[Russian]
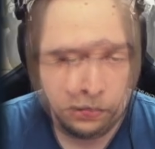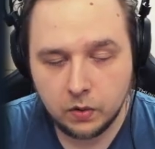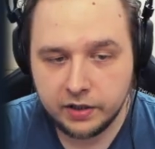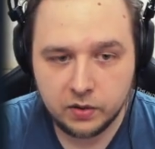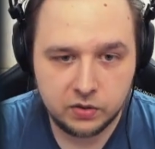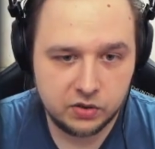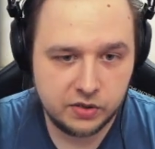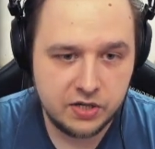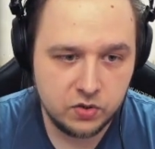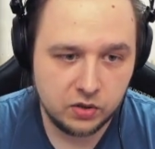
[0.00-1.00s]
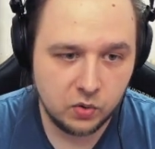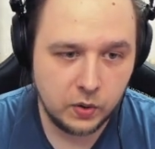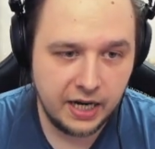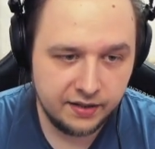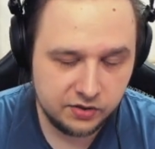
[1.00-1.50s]
Контроль колоды достаточно
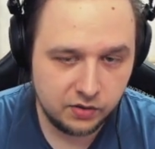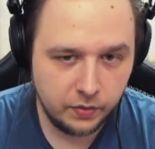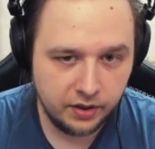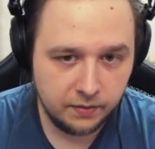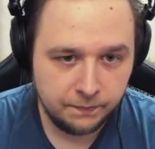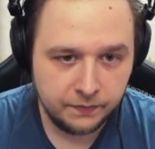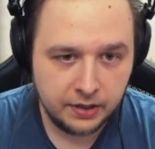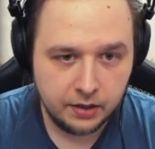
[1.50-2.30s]
другая история.